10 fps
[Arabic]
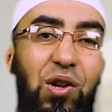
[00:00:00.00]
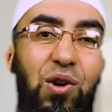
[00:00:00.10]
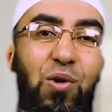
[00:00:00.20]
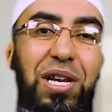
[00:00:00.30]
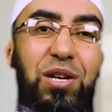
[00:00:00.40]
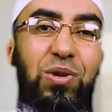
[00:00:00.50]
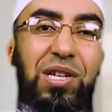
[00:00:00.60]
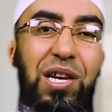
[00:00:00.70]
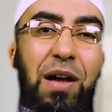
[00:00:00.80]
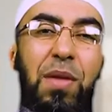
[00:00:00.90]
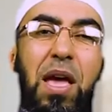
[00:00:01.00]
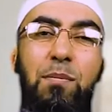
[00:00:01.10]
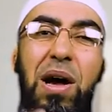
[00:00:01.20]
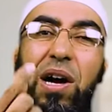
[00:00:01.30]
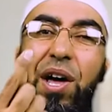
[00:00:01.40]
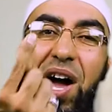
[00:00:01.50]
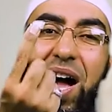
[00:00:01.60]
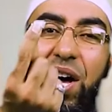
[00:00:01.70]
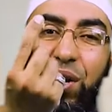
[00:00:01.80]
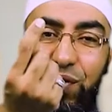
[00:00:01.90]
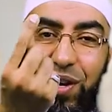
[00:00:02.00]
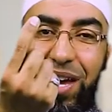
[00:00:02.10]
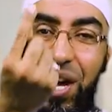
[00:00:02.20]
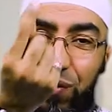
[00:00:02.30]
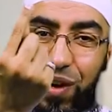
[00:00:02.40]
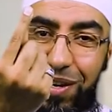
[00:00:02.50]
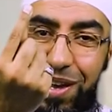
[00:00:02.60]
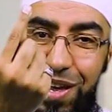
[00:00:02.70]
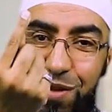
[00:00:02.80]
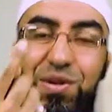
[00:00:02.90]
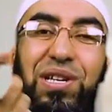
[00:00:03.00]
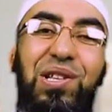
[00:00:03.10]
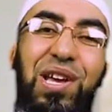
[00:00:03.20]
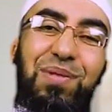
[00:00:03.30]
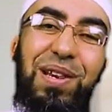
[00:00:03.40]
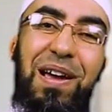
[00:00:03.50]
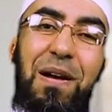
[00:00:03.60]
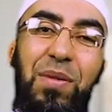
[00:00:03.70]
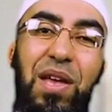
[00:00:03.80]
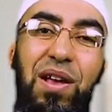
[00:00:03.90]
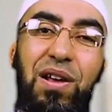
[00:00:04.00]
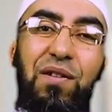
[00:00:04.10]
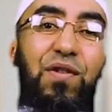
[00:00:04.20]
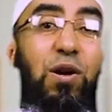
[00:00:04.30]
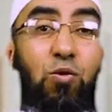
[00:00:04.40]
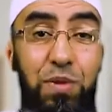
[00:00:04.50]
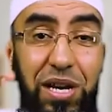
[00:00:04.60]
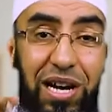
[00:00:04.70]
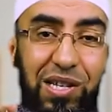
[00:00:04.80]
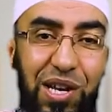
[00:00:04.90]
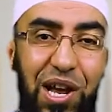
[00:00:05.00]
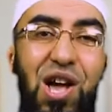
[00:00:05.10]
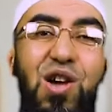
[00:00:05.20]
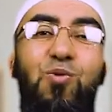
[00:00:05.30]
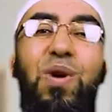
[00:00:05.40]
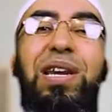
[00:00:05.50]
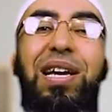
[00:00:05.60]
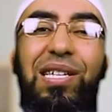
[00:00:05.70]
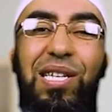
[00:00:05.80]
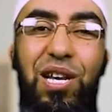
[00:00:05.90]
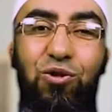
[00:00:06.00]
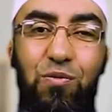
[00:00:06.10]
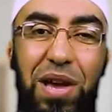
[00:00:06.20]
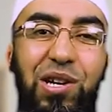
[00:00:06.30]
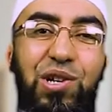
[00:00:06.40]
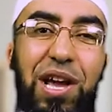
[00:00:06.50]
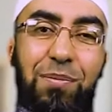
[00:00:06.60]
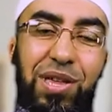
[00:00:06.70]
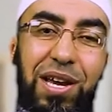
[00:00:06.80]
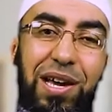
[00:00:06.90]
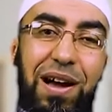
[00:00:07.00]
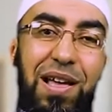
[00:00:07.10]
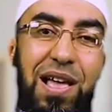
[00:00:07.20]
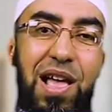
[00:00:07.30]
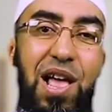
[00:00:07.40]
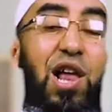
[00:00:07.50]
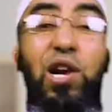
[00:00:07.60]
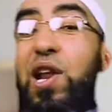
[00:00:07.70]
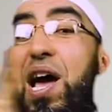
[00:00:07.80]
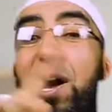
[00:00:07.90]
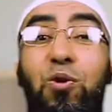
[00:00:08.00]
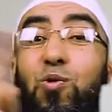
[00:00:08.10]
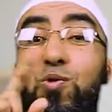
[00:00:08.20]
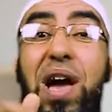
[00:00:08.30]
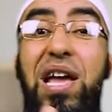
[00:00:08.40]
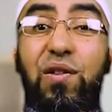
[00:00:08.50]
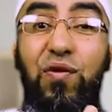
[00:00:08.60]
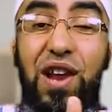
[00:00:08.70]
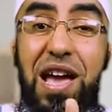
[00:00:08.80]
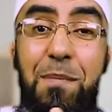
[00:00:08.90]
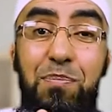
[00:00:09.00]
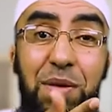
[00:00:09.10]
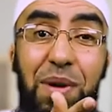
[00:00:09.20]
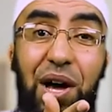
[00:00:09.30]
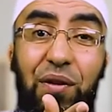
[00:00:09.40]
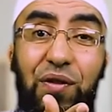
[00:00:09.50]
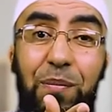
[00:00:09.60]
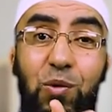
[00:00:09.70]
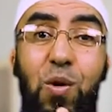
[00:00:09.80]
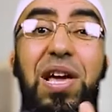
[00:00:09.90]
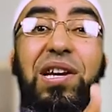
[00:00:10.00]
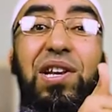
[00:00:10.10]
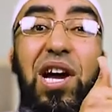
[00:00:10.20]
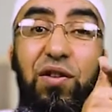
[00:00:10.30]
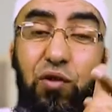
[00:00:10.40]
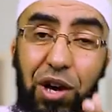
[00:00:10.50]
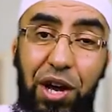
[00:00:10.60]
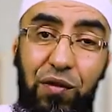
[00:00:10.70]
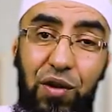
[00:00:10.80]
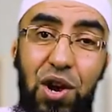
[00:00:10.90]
الله عليه وسلم من قرأ حرفا حرفا من كتاب الله فله به حسنة والحسنة بعشر أمثالها لا أقول ألف لام ميم حرف ولكن ألف حرف